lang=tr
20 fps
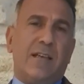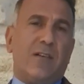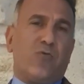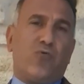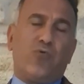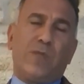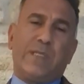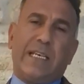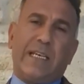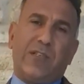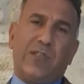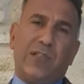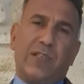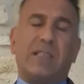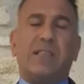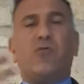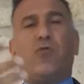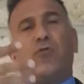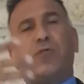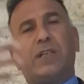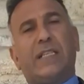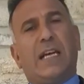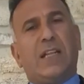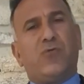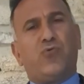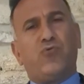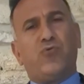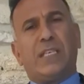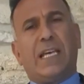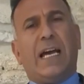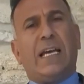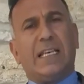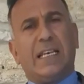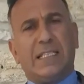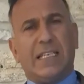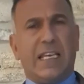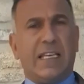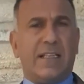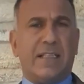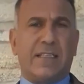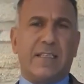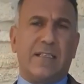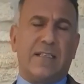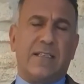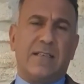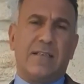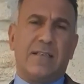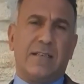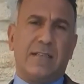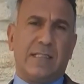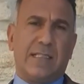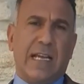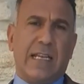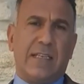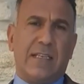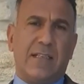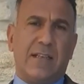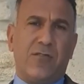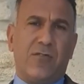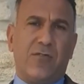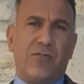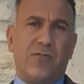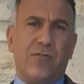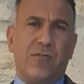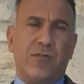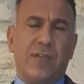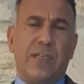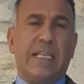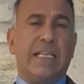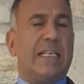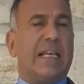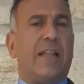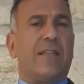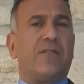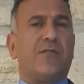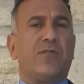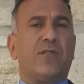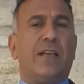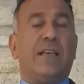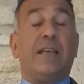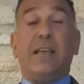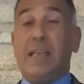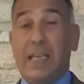kuzeye çıktığı, oradan dünyaya yayıldığı zannediliyor. Yanlış.